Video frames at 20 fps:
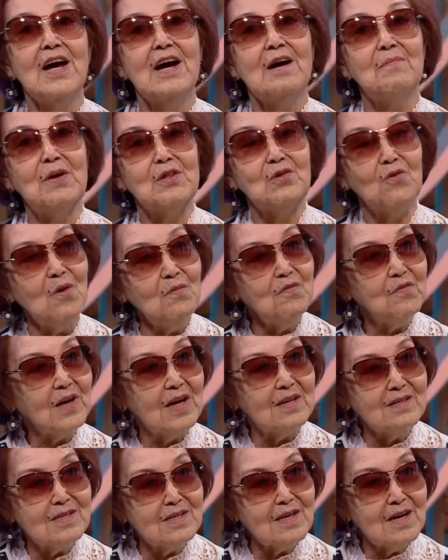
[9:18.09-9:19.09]
Потом в
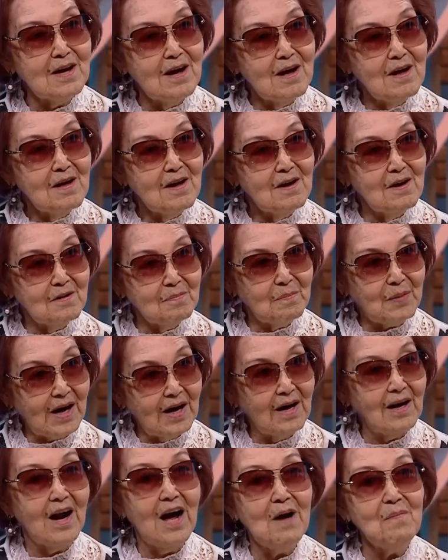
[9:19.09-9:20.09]
конце э,
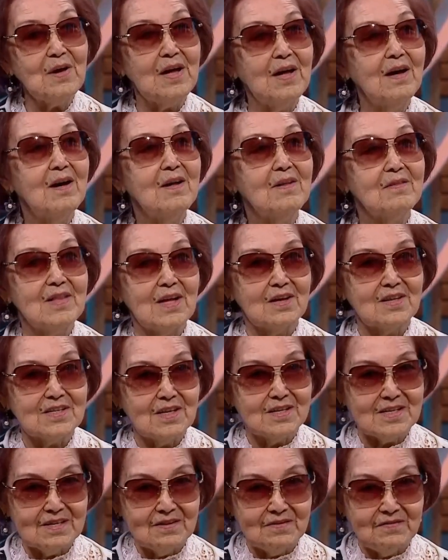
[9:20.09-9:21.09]
программы, так
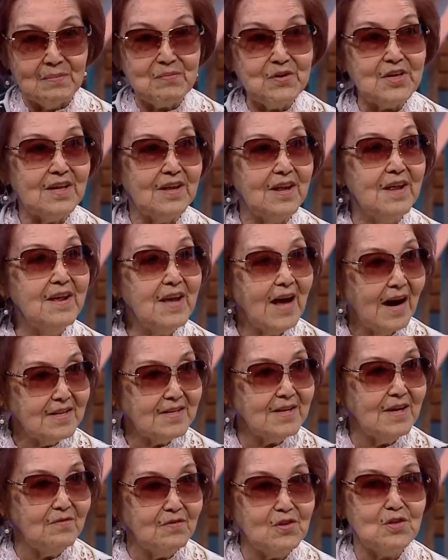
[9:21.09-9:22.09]
сказать, вообще дня
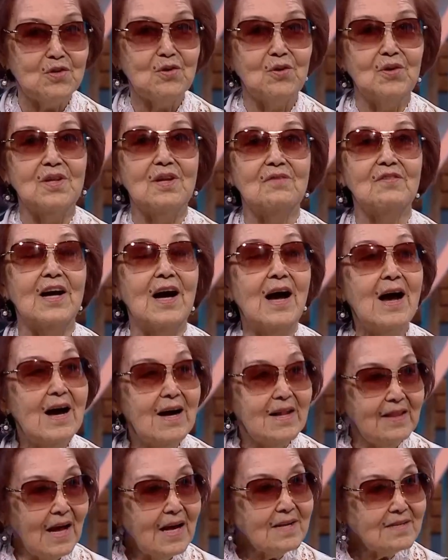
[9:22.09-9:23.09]
телевизионного,
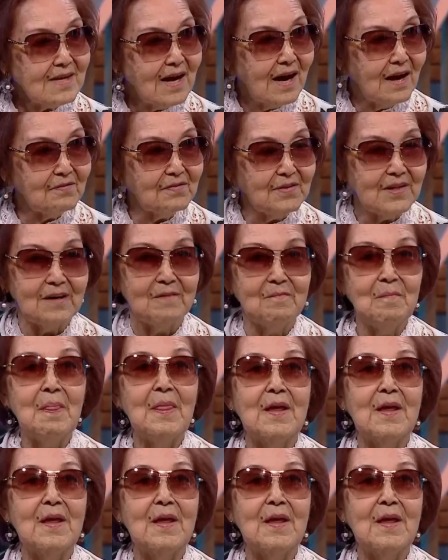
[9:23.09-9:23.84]
на завтра.